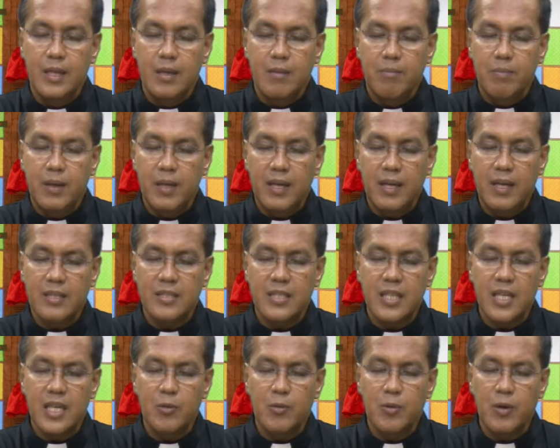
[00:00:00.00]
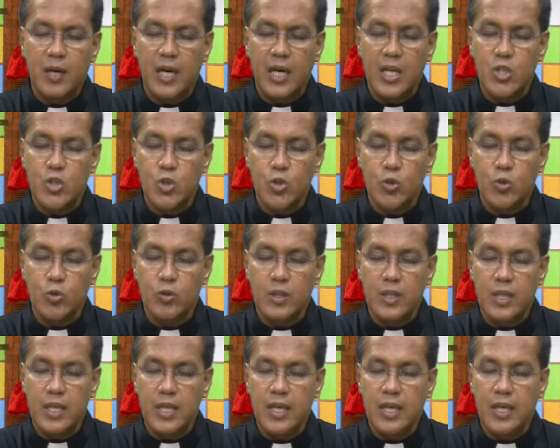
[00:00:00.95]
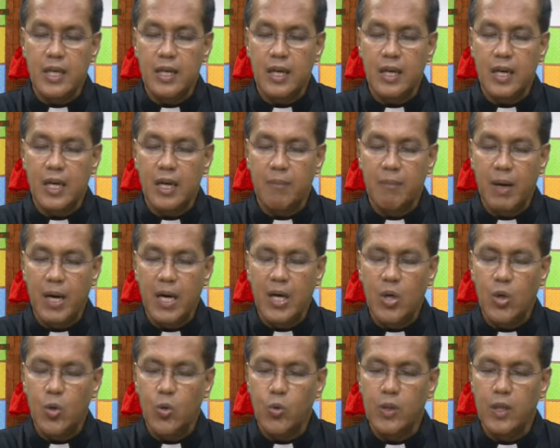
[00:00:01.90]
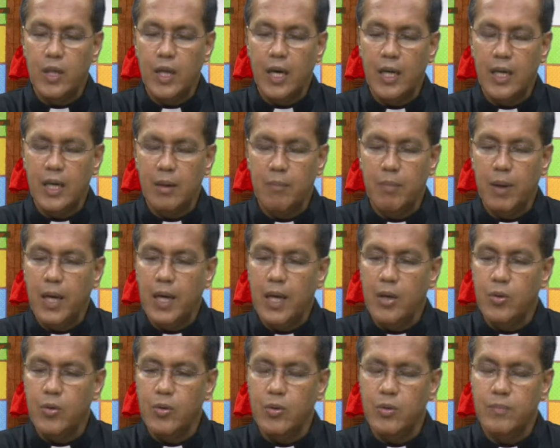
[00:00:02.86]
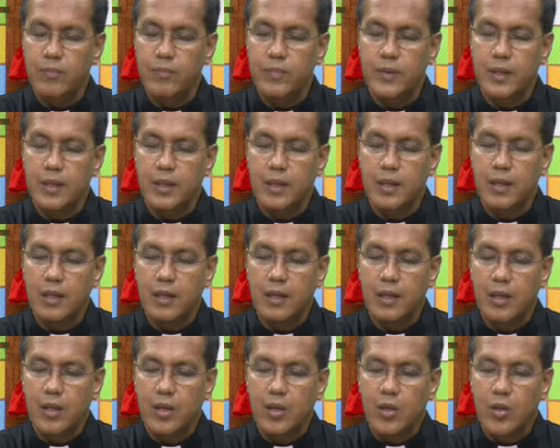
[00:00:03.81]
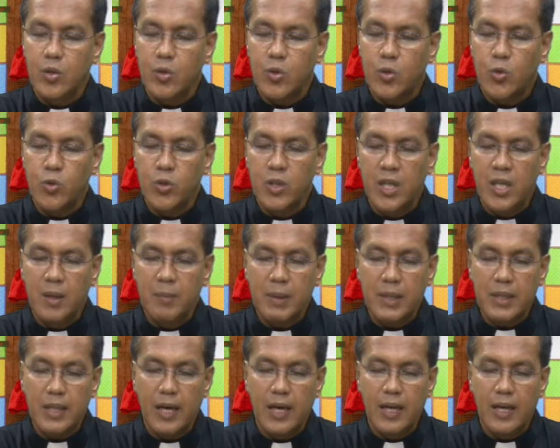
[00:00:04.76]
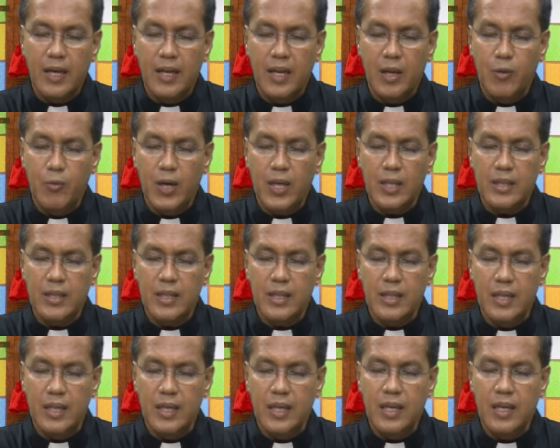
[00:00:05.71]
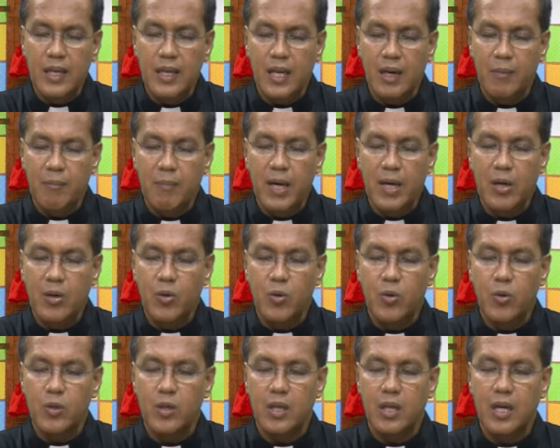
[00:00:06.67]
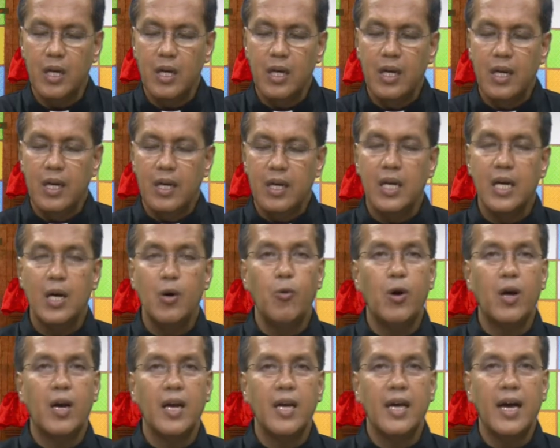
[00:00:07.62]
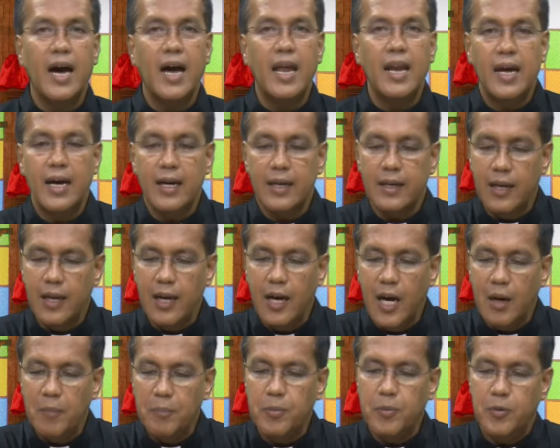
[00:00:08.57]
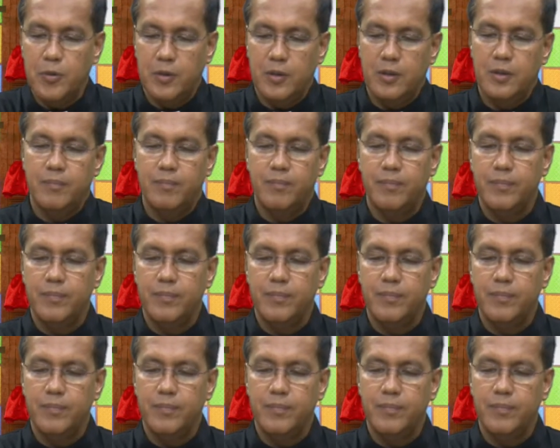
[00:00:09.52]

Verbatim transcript: Pinangasawa han sunod niya nga manghud ang nabalo, kundi namatay liwat ini nga manghud nga waray anak gihapon.